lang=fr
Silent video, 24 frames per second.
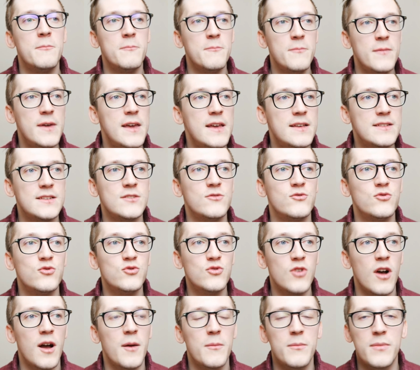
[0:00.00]
mais c'est
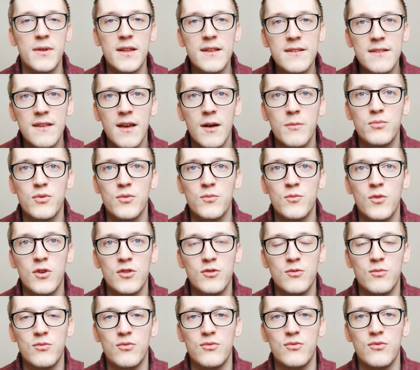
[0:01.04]
toujours un plaisir pour
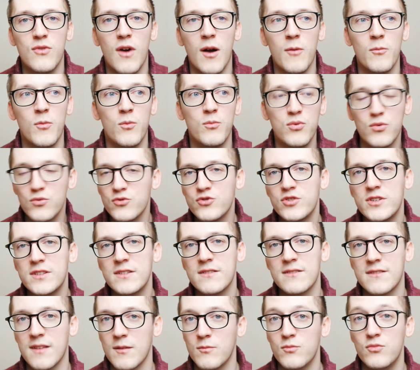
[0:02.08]
moi de pouvoir me
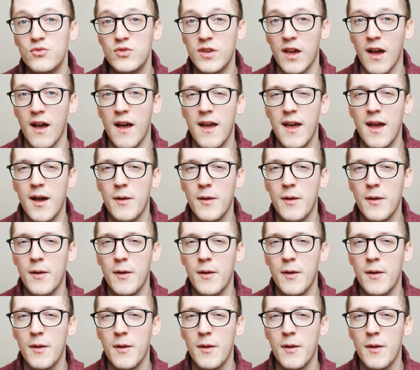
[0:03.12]
plonger dans un bouquin